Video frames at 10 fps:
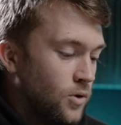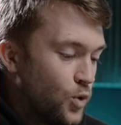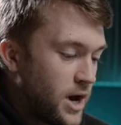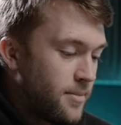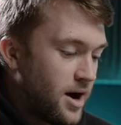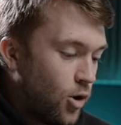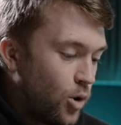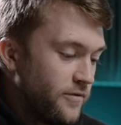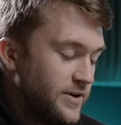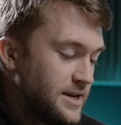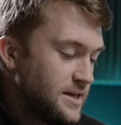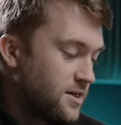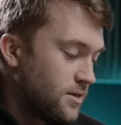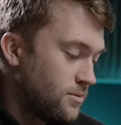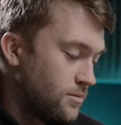Oder aber auch, wenn
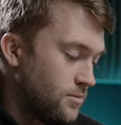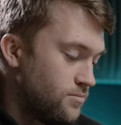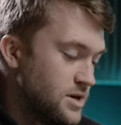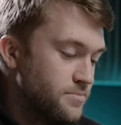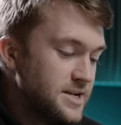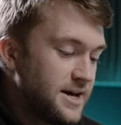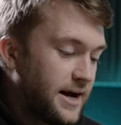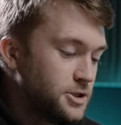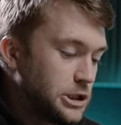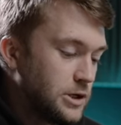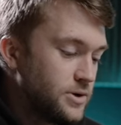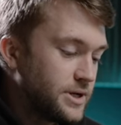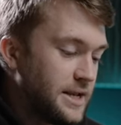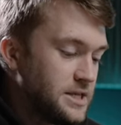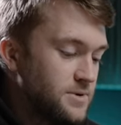ich mir Bilder anschaue,
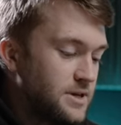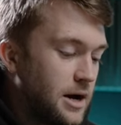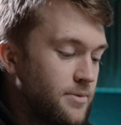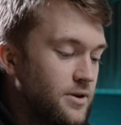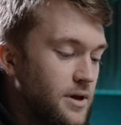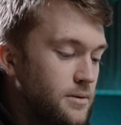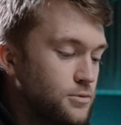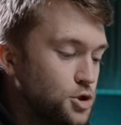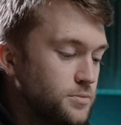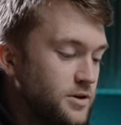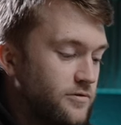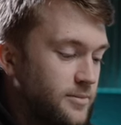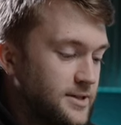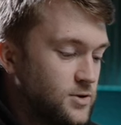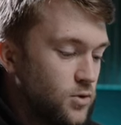kann ich mir damit bestimmte
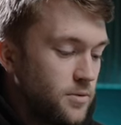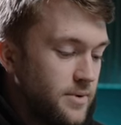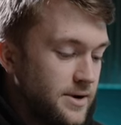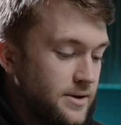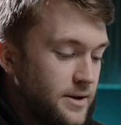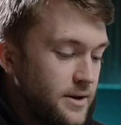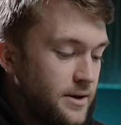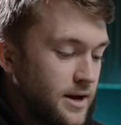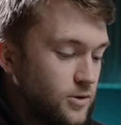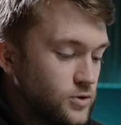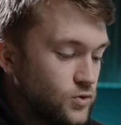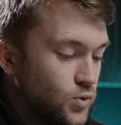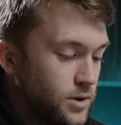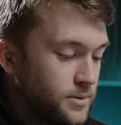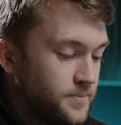Informationen nochmal
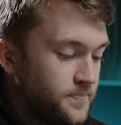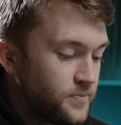heraussuchen.